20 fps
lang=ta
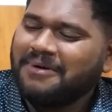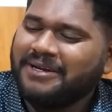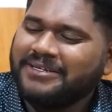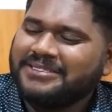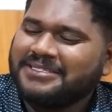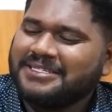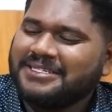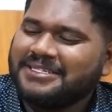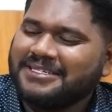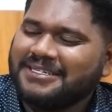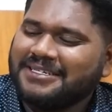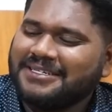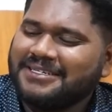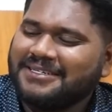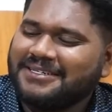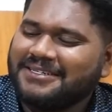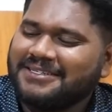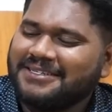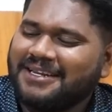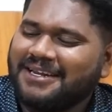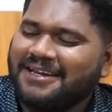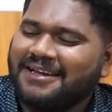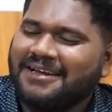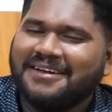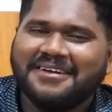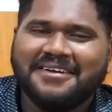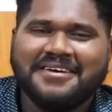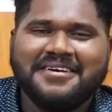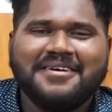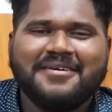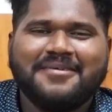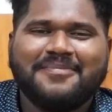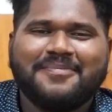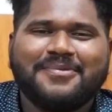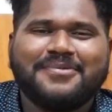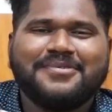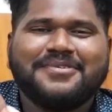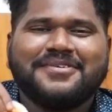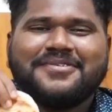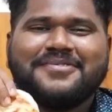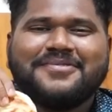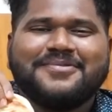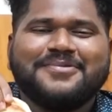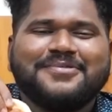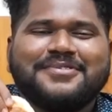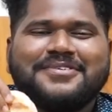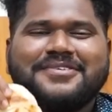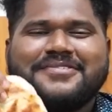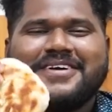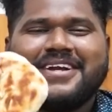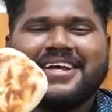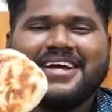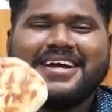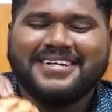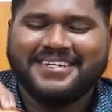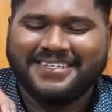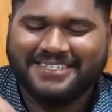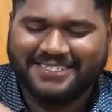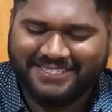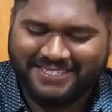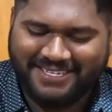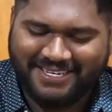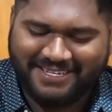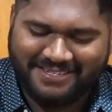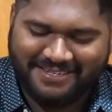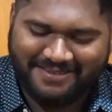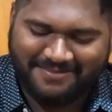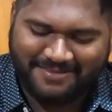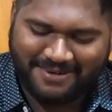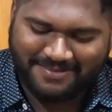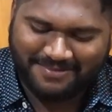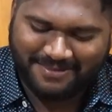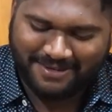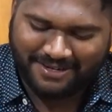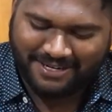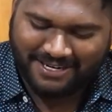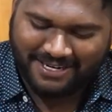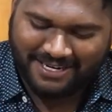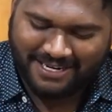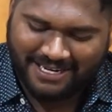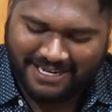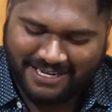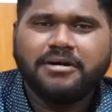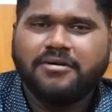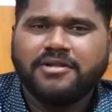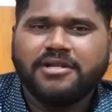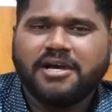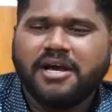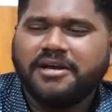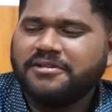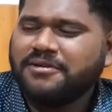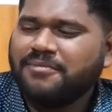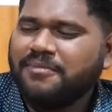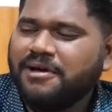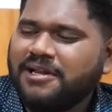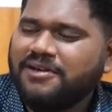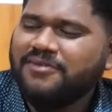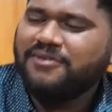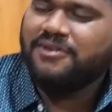மாஸ்டரு இதில் நெய்யை போட்டு ஊற்றி விளையாடிட்டு இருந்தார் பன் பரோட்டாவில் அவள் தான் இதுக்கு மேலே